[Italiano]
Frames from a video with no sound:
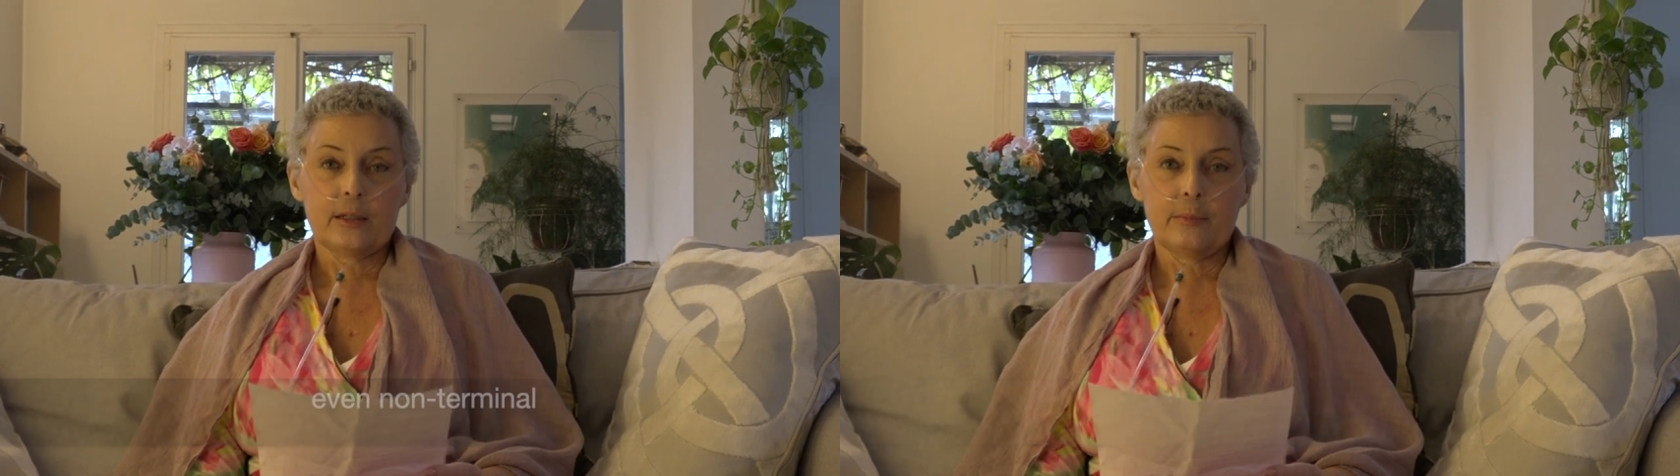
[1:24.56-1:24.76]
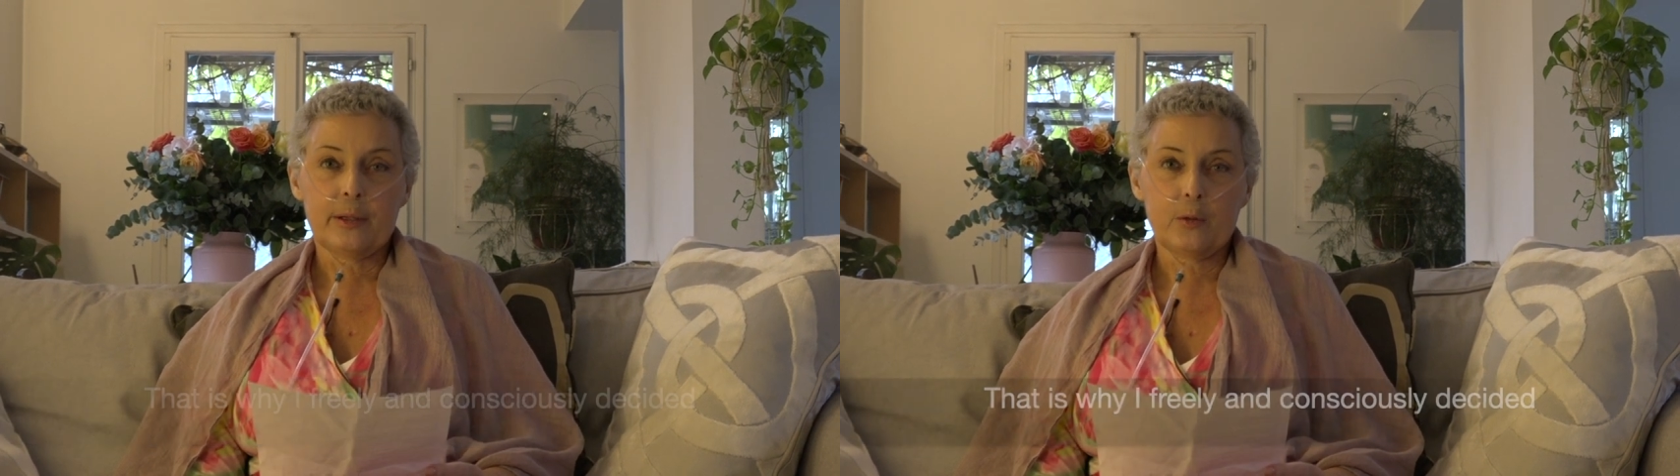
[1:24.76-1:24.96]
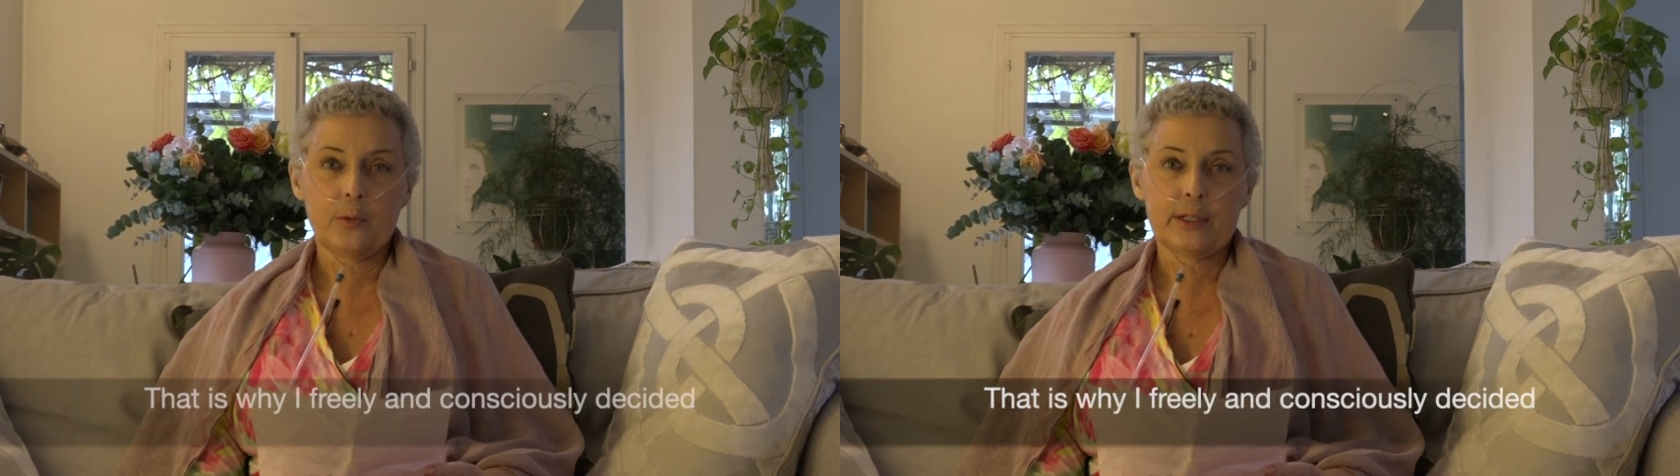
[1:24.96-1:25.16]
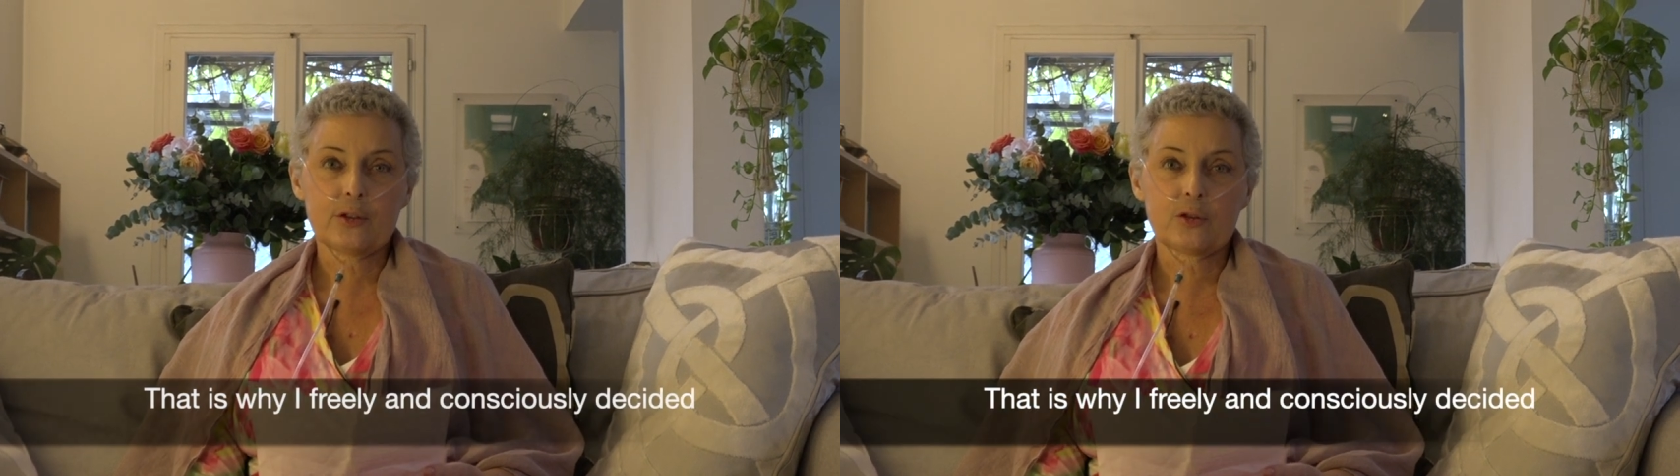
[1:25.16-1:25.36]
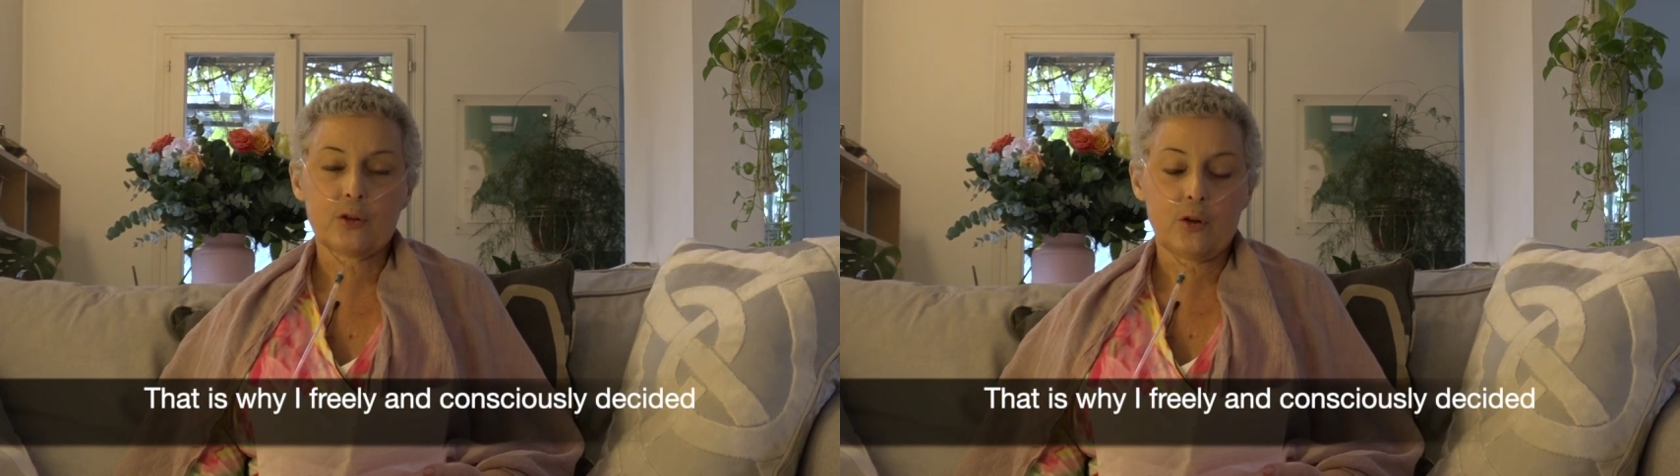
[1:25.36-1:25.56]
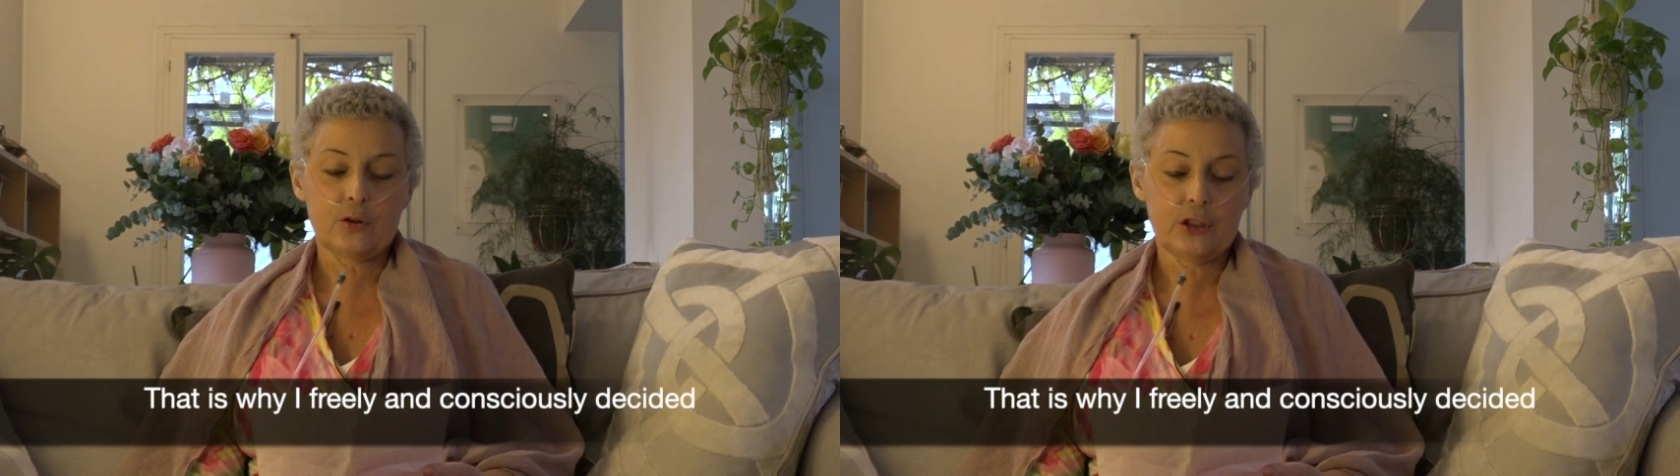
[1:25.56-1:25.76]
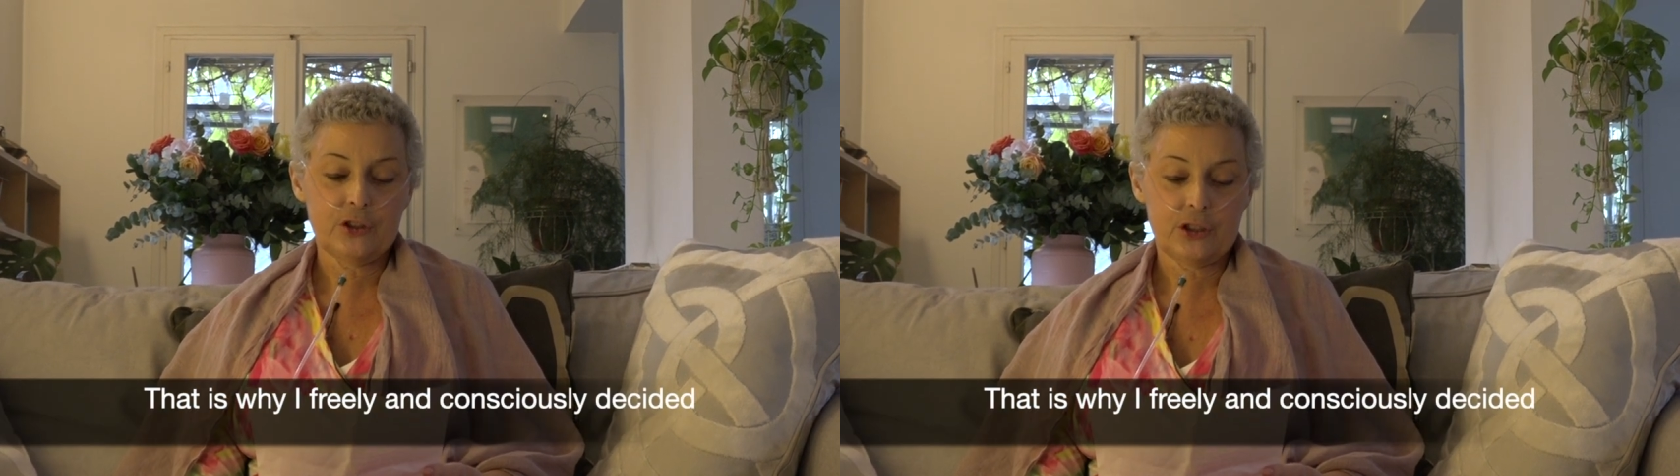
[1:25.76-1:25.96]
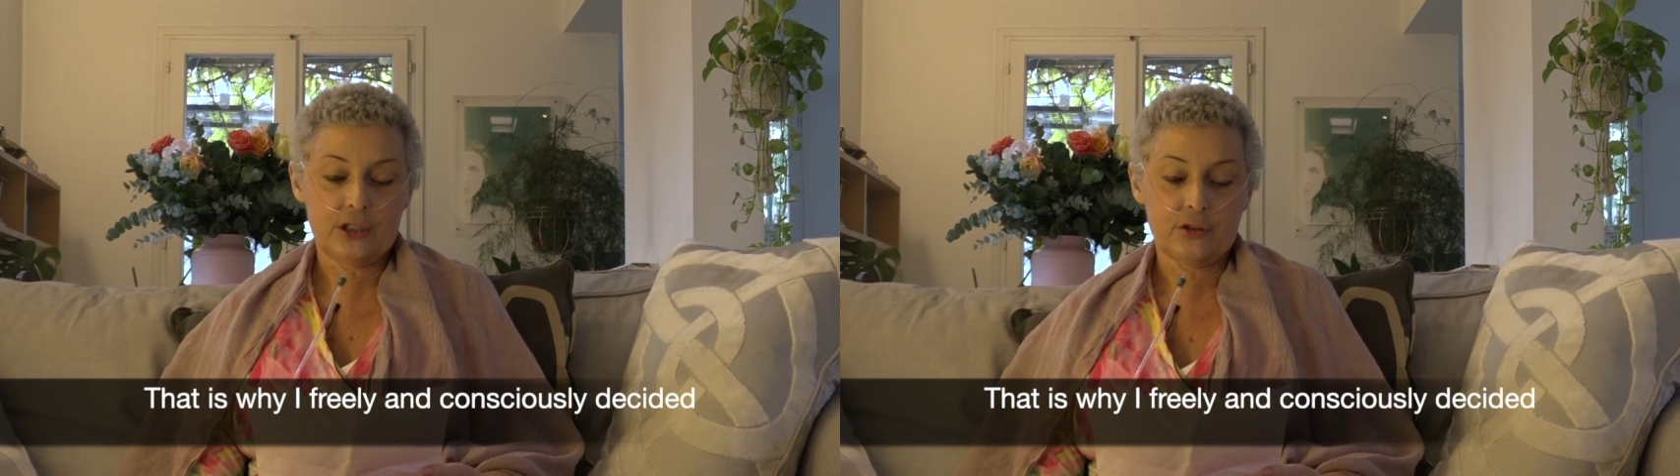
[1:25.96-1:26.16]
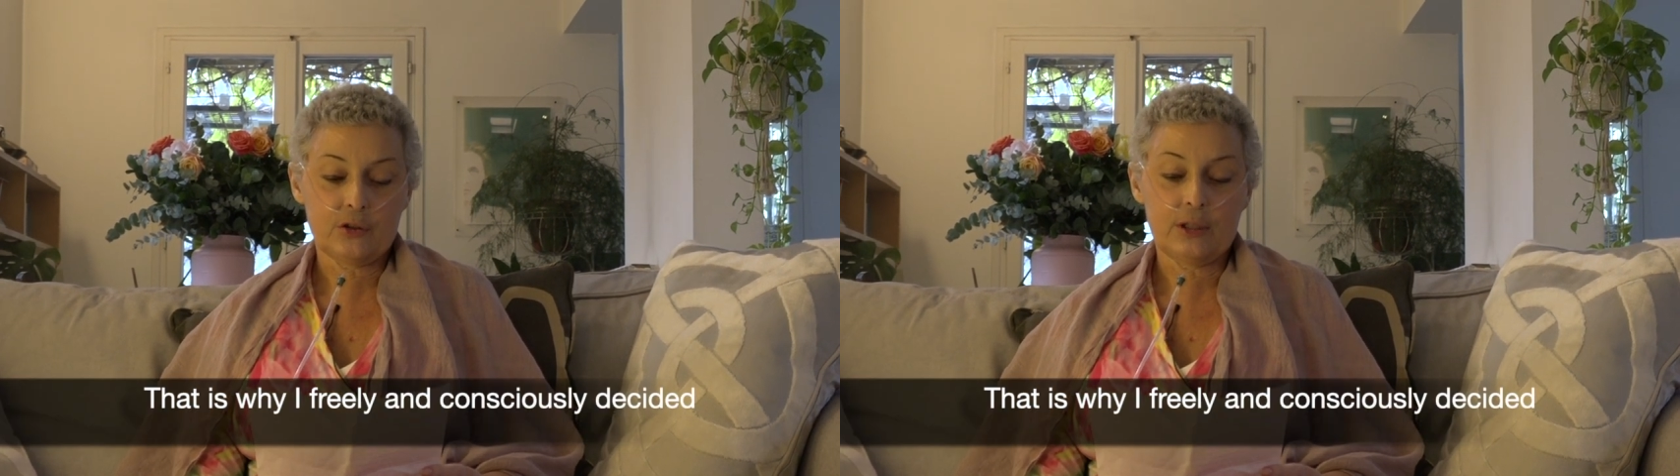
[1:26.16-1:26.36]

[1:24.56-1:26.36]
Per questo ho deciso